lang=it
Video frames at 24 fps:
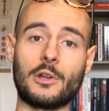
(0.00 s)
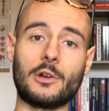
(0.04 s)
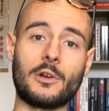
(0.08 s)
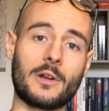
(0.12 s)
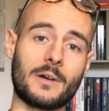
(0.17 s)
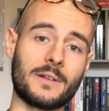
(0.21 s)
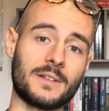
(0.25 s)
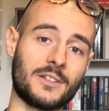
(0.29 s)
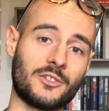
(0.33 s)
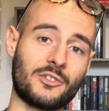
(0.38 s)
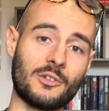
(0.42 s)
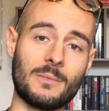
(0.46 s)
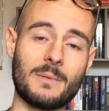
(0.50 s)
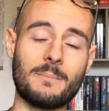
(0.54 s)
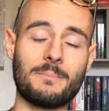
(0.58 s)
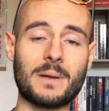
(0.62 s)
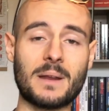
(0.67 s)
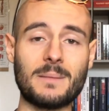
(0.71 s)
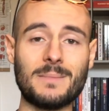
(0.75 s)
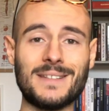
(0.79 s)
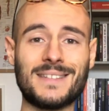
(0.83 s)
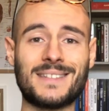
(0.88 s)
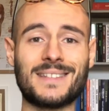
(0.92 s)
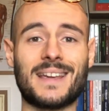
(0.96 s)
Allora, diciamo in
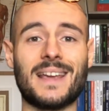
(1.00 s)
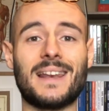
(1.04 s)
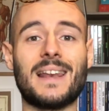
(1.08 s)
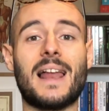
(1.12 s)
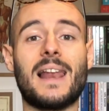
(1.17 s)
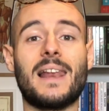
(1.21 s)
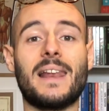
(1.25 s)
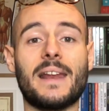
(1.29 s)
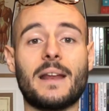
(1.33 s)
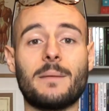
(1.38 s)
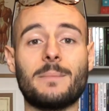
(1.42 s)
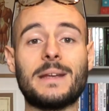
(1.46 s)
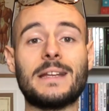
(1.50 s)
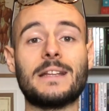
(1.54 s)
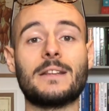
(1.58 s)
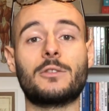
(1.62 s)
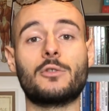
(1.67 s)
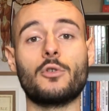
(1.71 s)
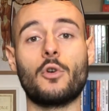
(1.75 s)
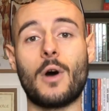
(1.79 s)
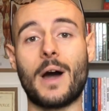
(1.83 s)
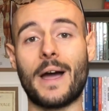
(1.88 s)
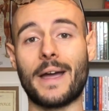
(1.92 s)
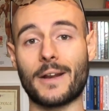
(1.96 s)
primis che
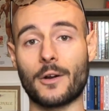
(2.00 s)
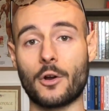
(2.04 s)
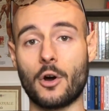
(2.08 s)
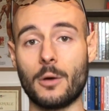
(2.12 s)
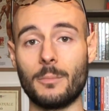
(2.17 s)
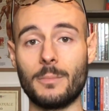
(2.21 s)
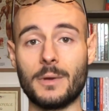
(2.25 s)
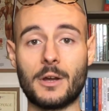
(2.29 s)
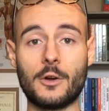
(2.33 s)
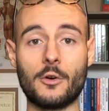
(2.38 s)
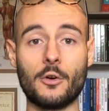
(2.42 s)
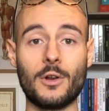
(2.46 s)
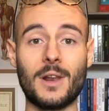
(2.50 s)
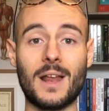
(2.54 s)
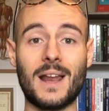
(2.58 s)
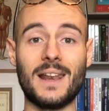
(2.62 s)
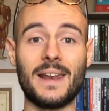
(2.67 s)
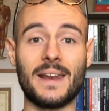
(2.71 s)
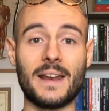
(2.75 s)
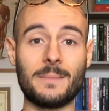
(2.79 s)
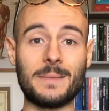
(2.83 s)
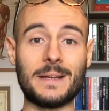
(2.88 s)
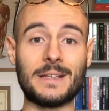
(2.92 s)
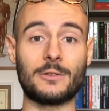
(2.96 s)
l'allenamento aerobico,
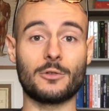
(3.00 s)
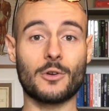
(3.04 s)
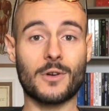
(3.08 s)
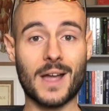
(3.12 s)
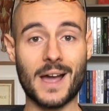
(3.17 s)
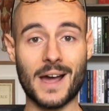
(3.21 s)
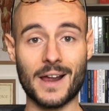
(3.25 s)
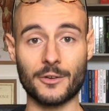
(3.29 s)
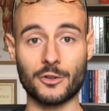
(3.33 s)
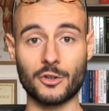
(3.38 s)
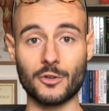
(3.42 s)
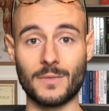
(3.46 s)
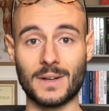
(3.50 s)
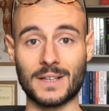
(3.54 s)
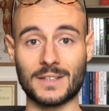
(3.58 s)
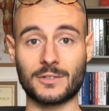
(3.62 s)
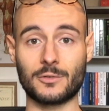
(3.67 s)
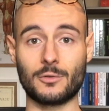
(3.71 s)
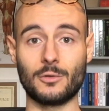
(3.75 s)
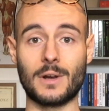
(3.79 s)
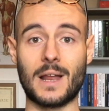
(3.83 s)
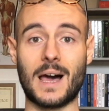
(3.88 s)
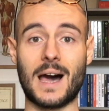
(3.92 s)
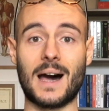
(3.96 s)
l'allenamento
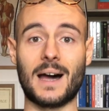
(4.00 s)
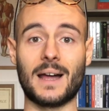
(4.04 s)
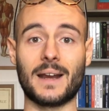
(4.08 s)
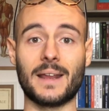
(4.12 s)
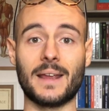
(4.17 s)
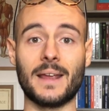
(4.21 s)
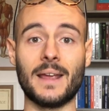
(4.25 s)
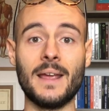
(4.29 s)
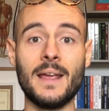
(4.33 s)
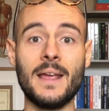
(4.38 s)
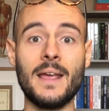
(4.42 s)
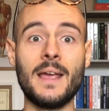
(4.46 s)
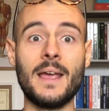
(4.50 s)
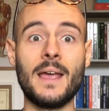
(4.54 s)
cardiovascolare